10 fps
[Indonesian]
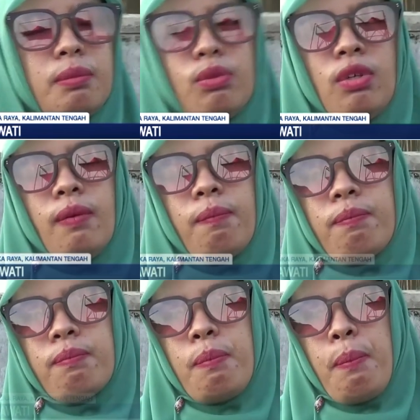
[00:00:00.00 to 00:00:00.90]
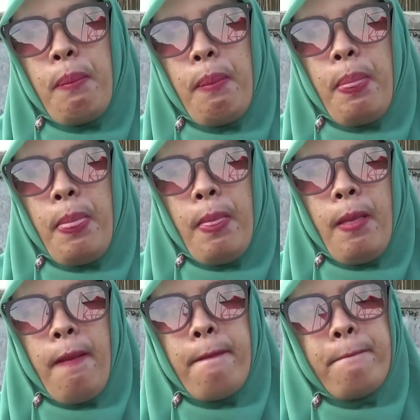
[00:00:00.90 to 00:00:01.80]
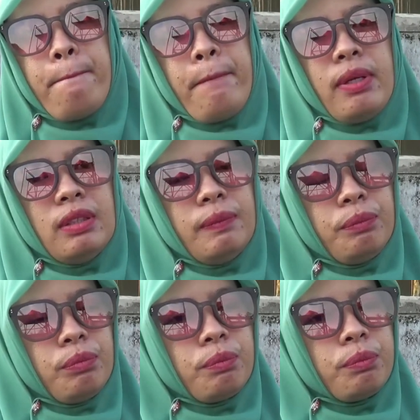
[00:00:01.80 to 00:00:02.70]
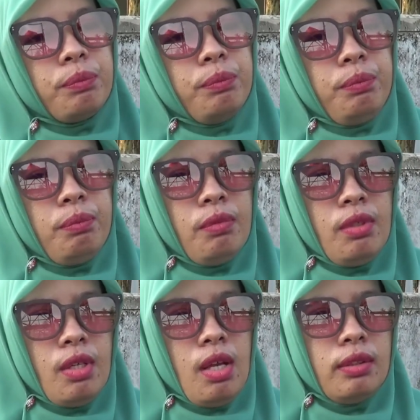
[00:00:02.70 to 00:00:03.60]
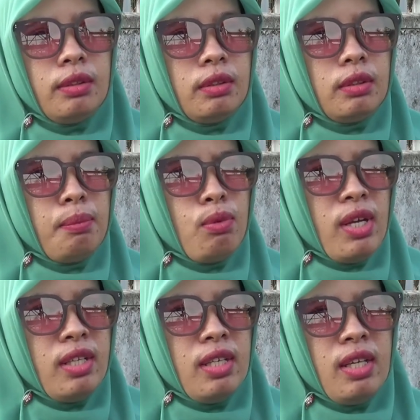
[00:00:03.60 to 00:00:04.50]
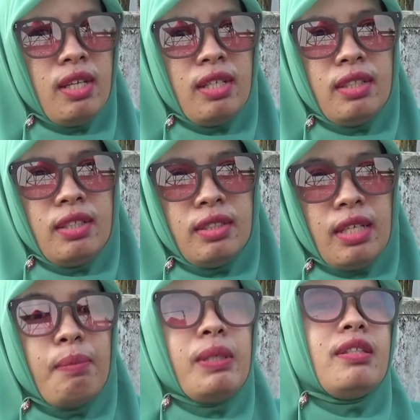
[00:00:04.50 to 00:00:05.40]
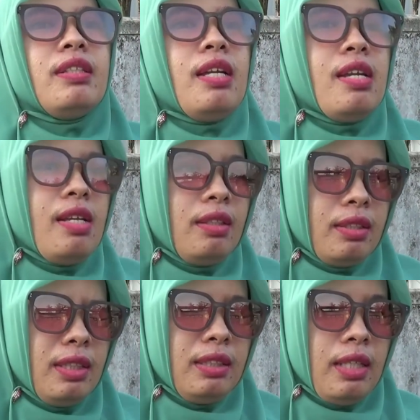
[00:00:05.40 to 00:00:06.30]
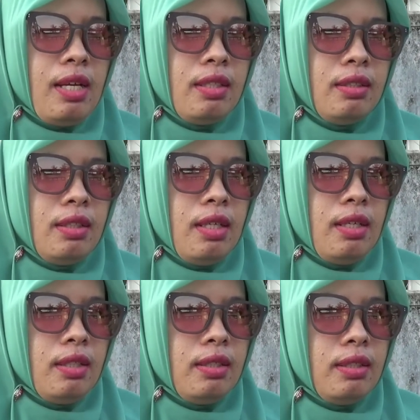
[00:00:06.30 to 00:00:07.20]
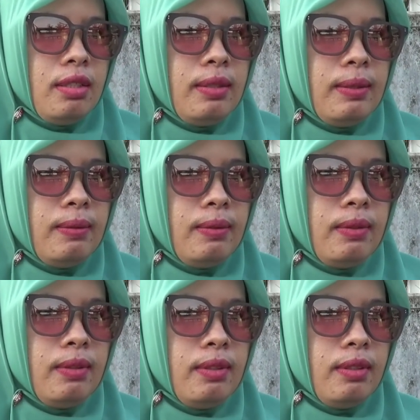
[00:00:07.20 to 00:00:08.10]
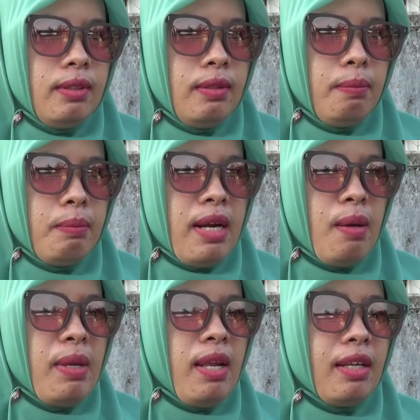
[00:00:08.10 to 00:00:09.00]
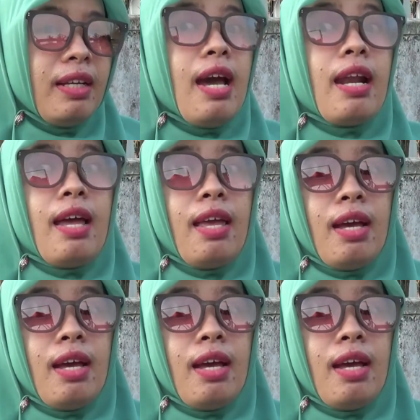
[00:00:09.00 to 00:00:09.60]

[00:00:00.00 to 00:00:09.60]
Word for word: ini seluruh ruangan habis terbakar berisi berisi dengan semuanya bu ya semuanya habis tidak ada yang tersisa hmm. uh, barang milik negara ya.